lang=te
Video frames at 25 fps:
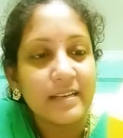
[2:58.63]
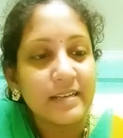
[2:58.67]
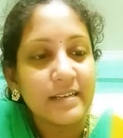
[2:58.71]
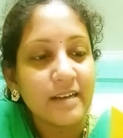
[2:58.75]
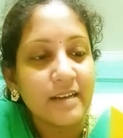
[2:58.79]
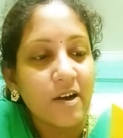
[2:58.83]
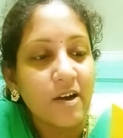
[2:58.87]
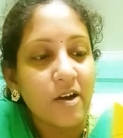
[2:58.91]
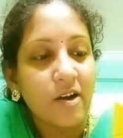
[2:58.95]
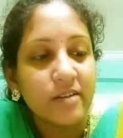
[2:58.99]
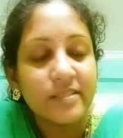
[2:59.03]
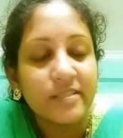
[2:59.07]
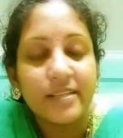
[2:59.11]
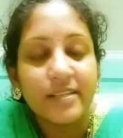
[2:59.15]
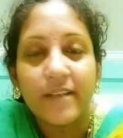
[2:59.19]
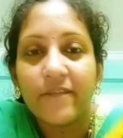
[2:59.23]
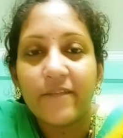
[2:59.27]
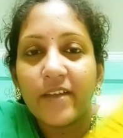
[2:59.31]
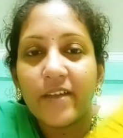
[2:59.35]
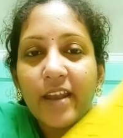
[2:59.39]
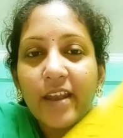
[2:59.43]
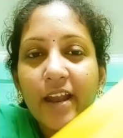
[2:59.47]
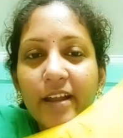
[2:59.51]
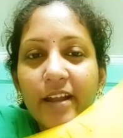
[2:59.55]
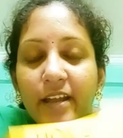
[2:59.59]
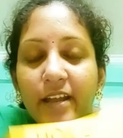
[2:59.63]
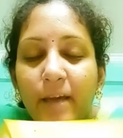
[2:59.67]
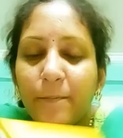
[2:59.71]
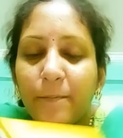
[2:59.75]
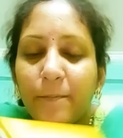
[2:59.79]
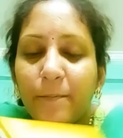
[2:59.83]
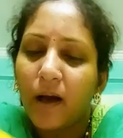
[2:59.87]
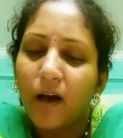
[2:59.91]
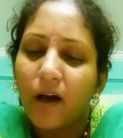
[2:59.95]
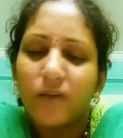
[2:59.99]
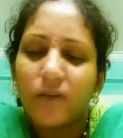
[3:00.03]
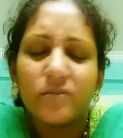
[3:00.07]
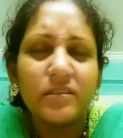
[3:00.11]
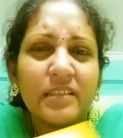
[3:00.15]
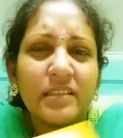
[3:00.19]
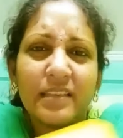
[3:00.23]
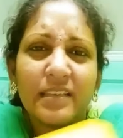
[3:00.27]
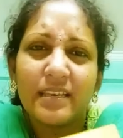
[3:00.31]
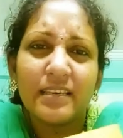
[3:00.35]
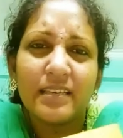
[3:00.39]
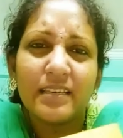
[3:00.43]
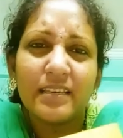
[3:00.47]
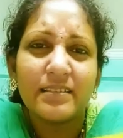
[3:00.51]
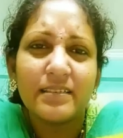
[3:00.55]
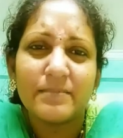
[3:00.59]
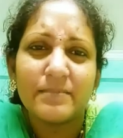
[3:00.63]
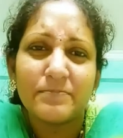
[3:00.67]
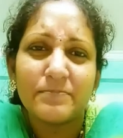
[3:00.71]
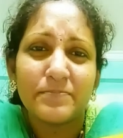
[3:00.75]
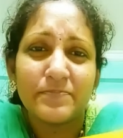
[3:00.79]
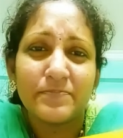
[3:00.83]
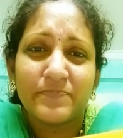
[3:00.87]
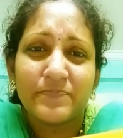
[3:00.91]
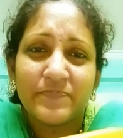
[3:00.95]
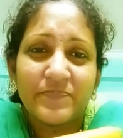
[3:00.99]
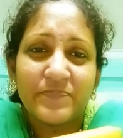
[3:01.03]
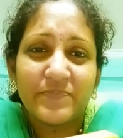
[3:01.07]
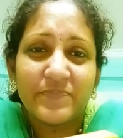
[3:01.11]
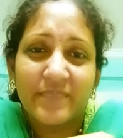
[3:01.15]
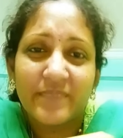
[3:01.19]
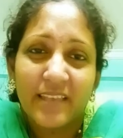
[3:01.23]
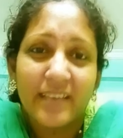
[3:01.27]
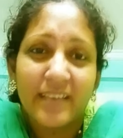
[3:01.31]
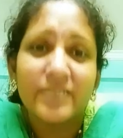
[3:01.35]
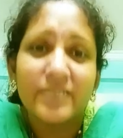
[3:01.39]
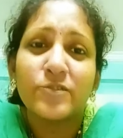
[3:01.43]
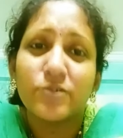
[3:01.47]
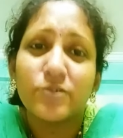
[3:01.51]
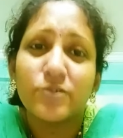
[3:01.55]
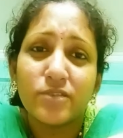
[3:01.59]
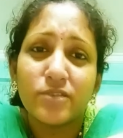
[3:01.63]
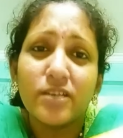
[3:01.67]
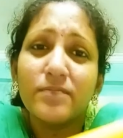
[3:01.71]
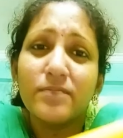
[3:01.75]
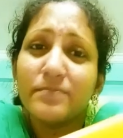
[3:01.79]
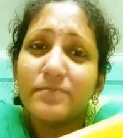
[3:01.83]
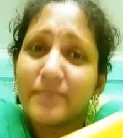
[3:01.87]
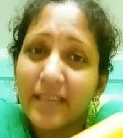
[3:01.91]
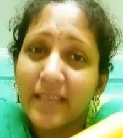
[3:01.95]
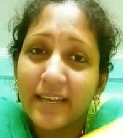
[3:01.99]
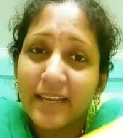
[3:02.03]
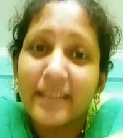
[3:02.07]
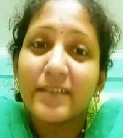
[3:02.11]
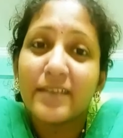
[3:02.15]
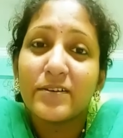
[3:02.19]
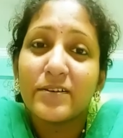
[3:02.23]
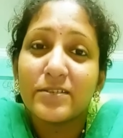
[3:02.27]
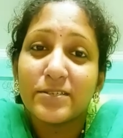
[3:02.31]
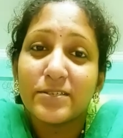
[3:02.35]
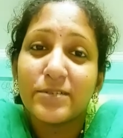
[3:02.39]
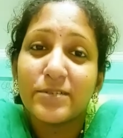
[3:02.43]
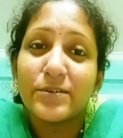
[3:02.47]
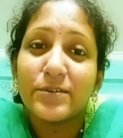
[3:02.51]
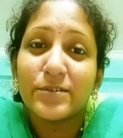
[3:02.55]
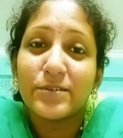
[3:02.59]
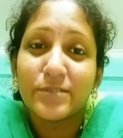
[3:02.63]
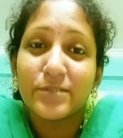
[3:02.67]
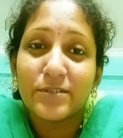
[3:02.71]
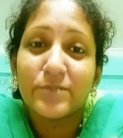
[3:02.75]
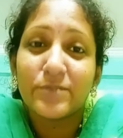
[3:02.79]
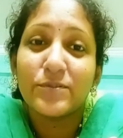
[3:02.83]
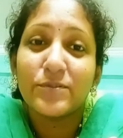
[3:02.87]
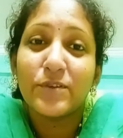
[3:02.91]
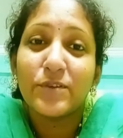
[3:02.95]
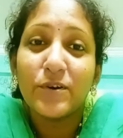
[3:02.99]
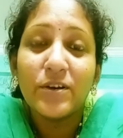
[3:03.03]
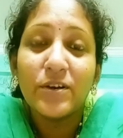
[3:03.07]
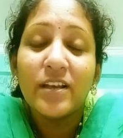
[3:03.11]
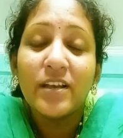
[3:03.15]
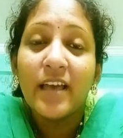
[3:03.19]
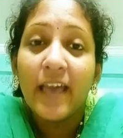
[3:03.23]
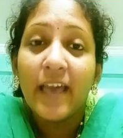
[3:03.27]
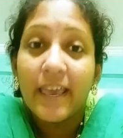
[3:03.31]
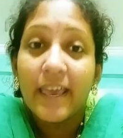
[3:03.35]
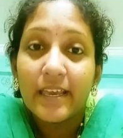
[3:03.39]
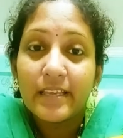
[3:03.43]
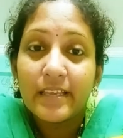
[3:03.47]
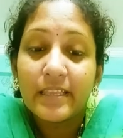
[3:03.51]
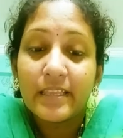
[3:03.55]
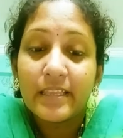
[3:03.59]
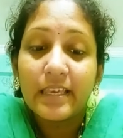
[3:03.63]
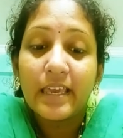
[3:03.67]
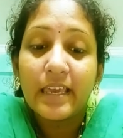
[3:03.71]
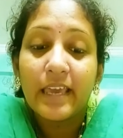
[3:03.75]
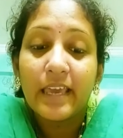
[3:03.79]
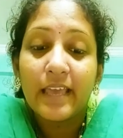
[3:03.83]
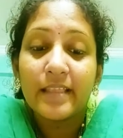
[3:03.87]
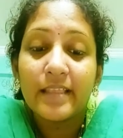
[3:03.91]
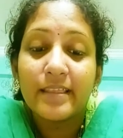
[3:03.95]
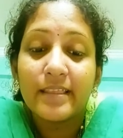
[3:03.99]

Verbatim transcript: హాట్ సెవెన్ అంట బాగుంది చూద్దాం ఎన్ని రోజులు వస్తుందో ఇది ఎంత